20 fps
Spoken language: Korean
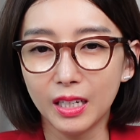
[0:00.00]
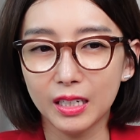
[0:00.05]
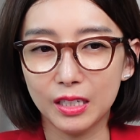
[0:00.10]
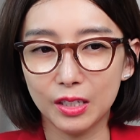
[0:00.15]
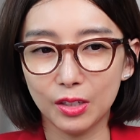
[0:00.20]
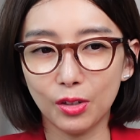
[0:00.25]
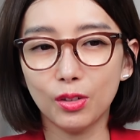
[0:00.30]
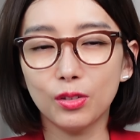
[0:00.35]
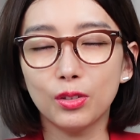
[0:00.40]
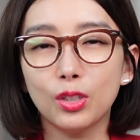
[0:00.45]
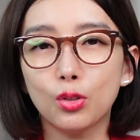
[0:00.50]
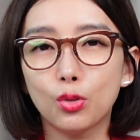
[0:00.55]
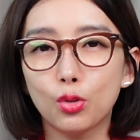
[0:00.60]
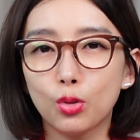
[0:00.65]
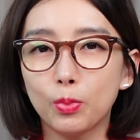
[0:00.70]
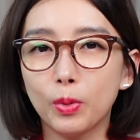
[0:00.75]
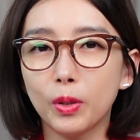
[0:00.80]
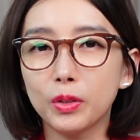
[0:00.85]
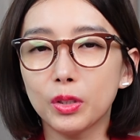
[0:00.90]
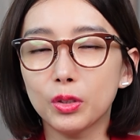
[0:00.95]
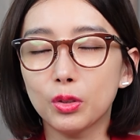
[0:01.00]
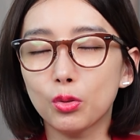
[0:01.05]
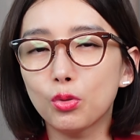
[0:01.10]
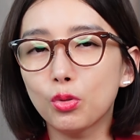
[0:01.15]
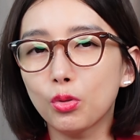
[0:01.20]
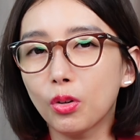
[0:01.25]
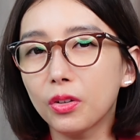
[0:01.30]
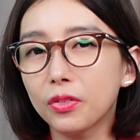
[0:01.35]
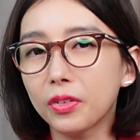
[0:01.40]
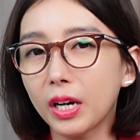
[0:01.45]
그러니 주변에서
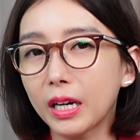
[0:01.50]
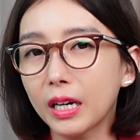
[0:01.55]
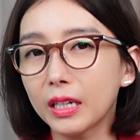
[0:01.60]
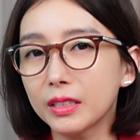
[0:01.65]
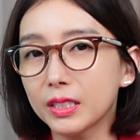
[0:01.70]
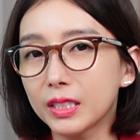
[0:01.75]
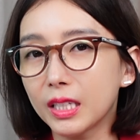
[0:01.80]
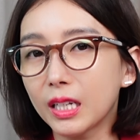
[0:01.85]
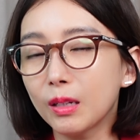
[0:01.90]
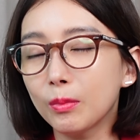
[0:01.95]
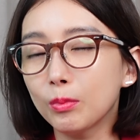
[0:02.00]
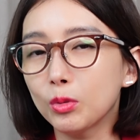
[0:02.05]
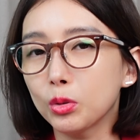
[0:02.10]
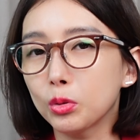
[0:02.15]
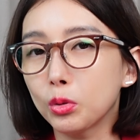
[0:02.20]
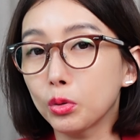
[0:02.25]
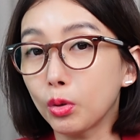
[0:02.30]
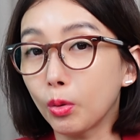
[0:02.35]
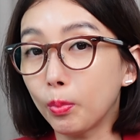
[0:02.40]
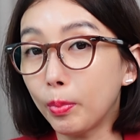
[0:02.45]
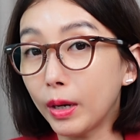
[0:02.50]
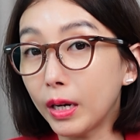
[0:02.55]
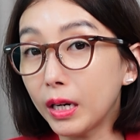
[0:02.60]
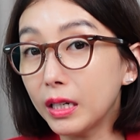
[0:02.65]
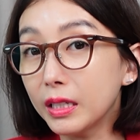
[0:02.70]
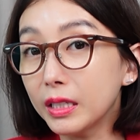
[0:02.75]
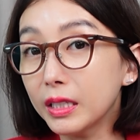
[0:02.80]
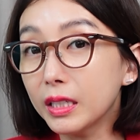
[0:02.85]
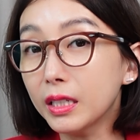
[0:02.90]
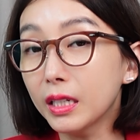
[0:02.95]
죽어나가는 사람들도 더
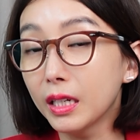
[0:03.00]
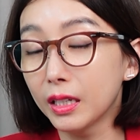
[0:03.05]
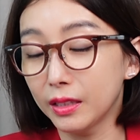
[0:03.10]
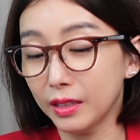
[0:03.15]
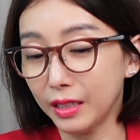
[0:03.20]
빨리